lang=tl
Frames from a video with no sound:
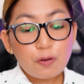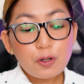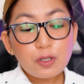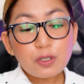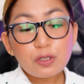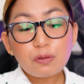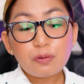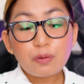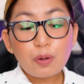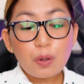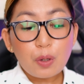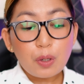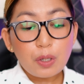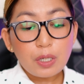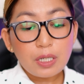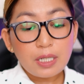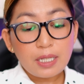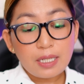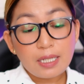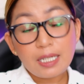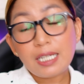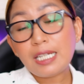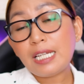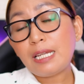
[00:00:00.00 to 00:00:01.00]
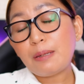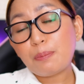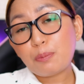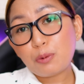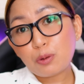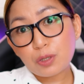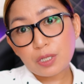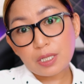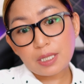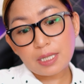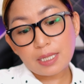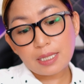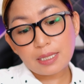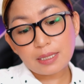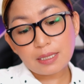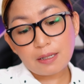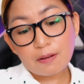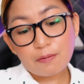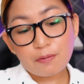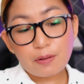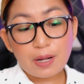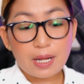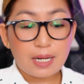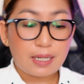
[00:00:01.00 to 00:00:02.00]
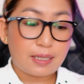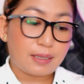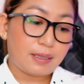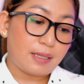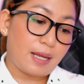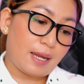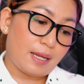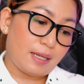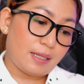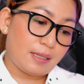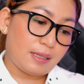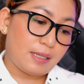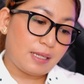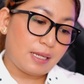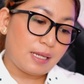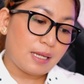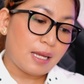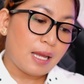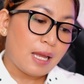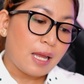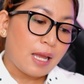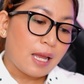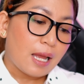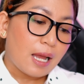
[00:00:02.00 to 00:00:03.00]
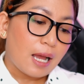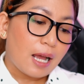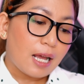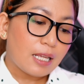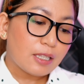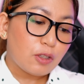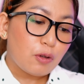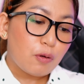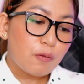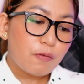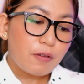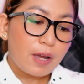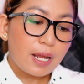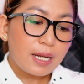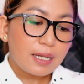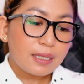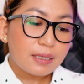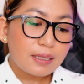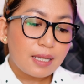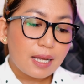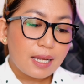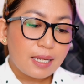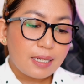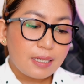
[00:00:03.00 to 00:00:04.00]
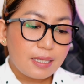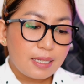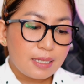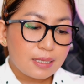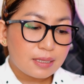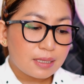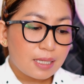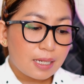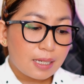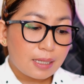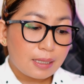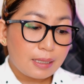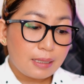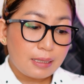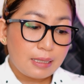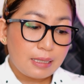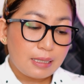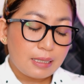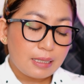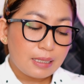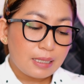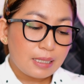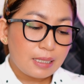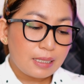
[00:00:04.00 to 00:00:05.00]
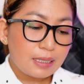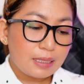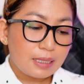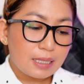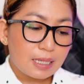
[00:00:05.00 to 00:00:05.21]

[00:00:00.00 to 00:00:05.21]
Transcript: first of all, hihingi po siya ng isang valid ID. At yung valid IDs na hinihingi